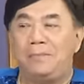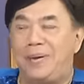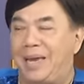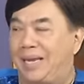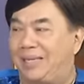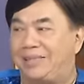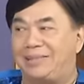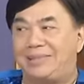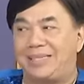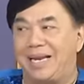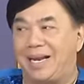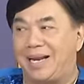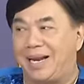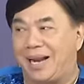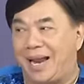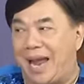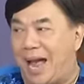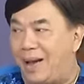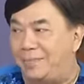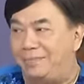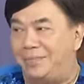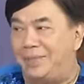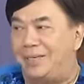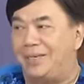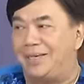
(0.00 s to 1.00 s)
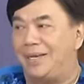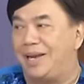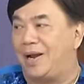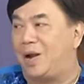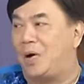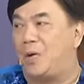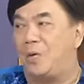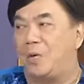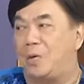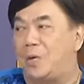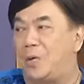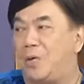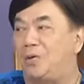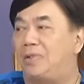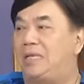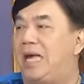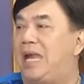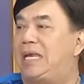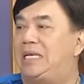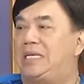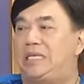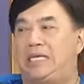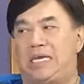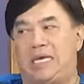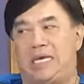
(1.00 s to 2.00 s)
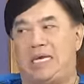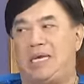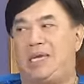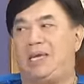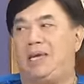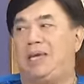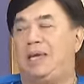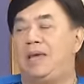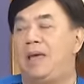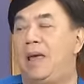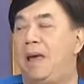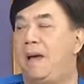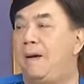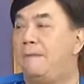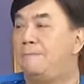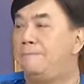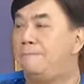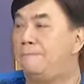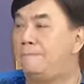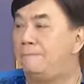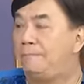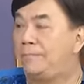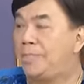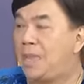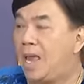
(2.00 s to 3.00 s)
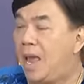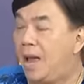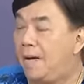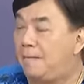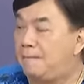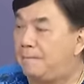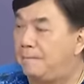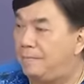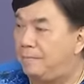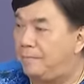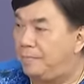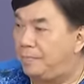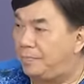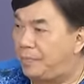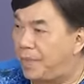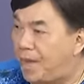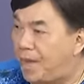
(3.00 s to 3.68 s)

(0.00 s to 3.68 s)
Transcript: ผิดสักคำหนึ่งเนี่ยเขารู้ทันที ว่าเราปลอมไงก็เรียกได้ว่า